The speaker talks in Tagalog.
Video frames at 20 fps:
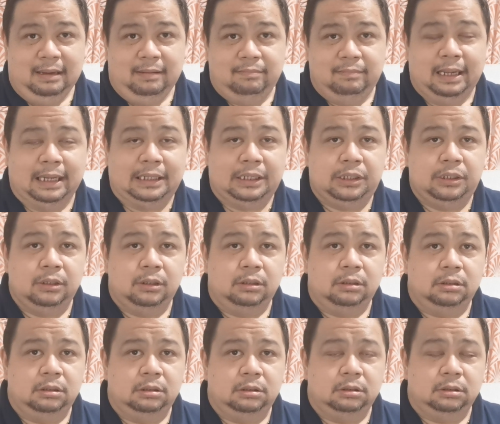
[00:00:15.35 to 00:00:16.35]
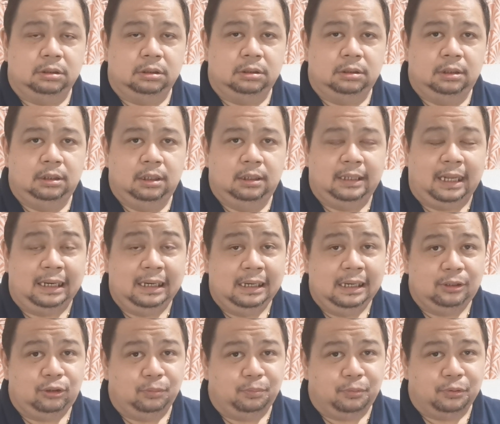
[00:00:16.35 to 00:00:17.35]
Medyo
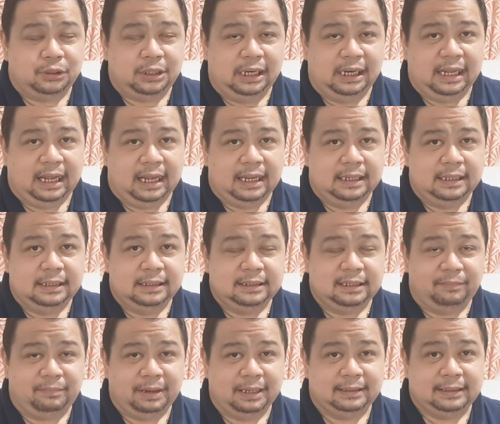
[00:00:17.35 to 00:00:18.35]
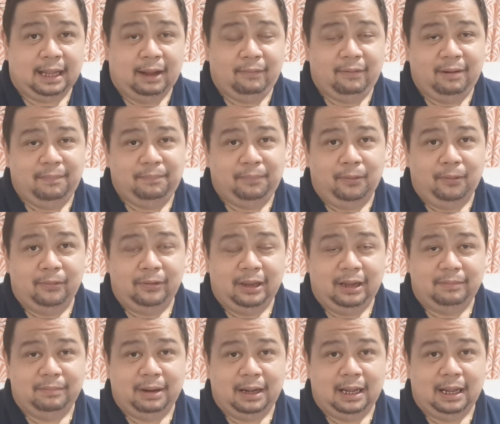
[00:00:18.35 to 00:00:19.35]
nalilito po sila sa pagtawag po
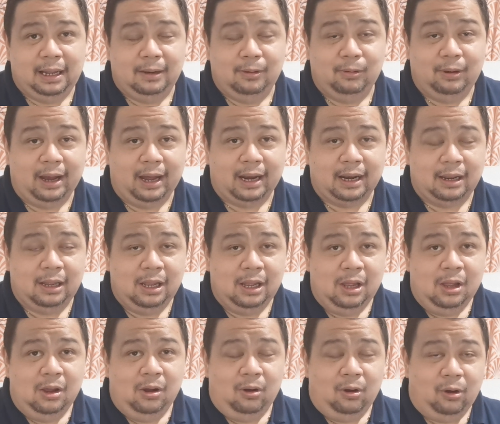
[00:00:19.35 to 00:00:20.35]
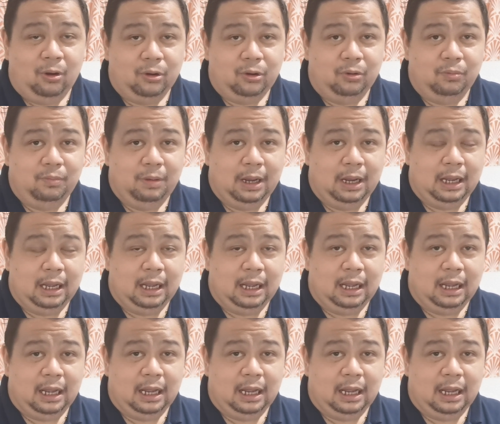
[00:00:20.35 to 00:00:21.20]
ng mga lugar o yung mga